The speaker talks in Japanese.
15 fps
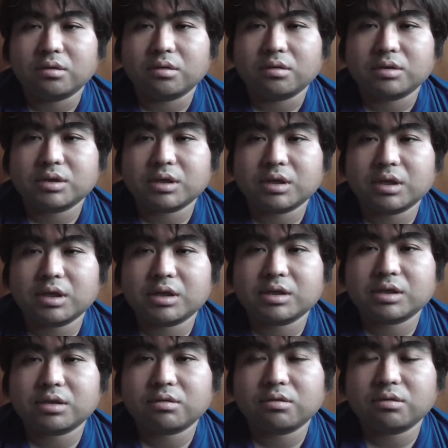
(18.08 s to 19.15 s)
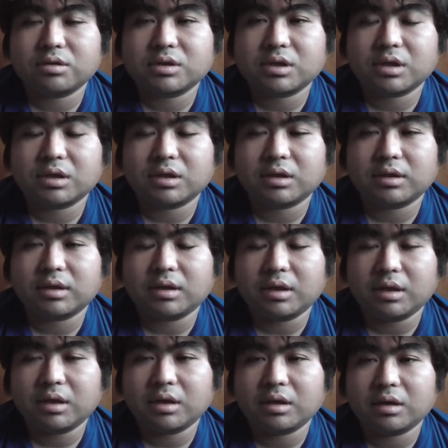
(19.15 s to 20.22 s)
死刑執行され
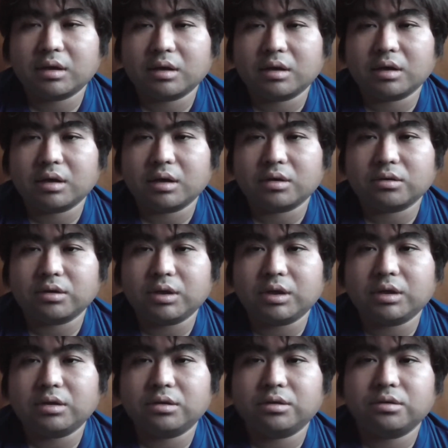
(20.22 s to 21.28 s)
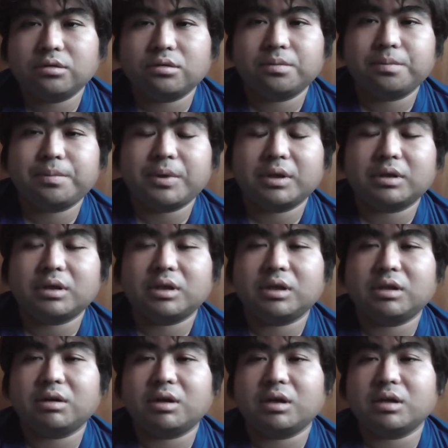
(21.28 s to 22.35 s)
て、EU ヨーロッパあたり
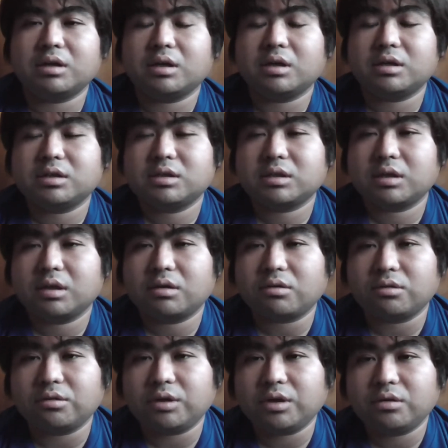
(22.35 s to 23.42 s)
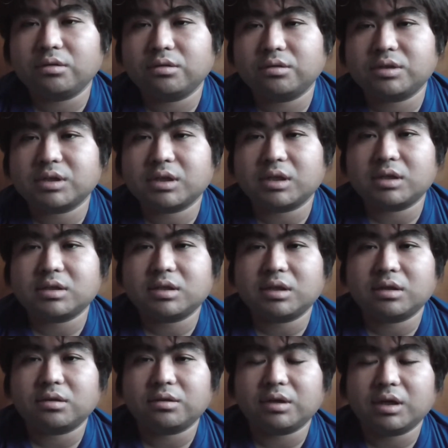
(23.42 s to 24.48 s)
ではこの日本の死刑
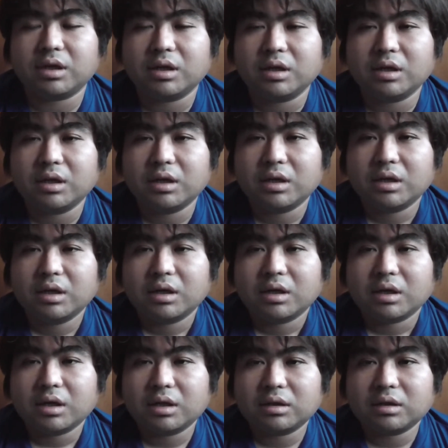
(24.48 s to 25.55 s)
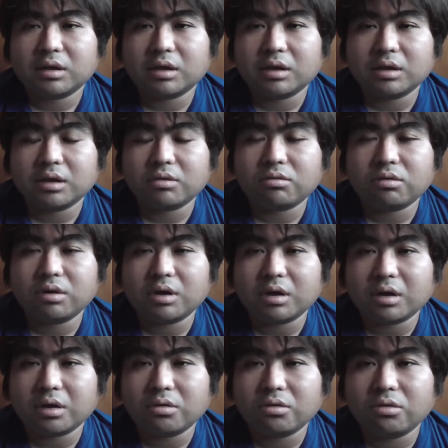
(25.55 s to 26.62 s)
制度に反対な声
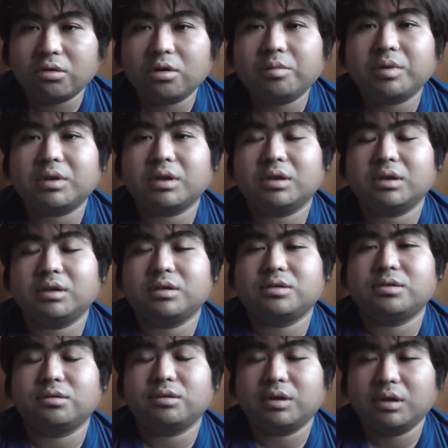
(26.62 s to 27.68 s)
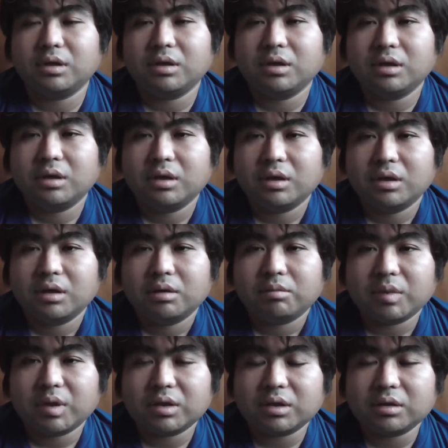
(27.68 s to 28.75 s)
が多いみたいなんですよね。
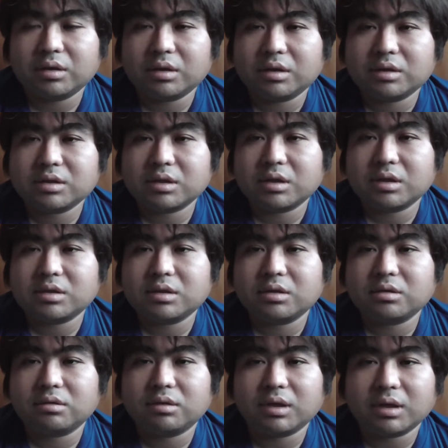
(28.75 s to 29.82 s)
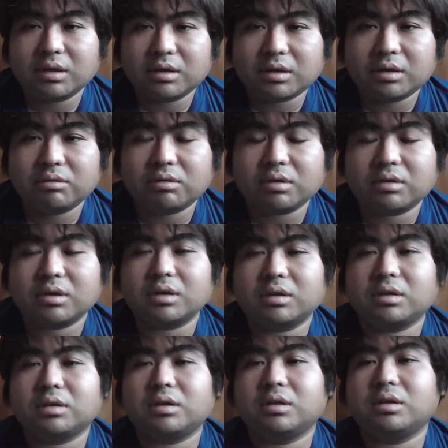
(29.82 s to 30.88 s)
まあ大体死刑制度に反対の方々っ
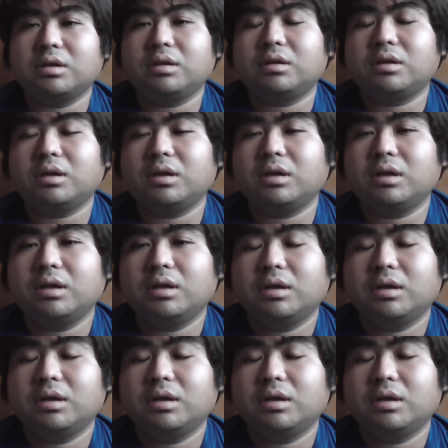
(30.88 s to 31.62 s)
て大体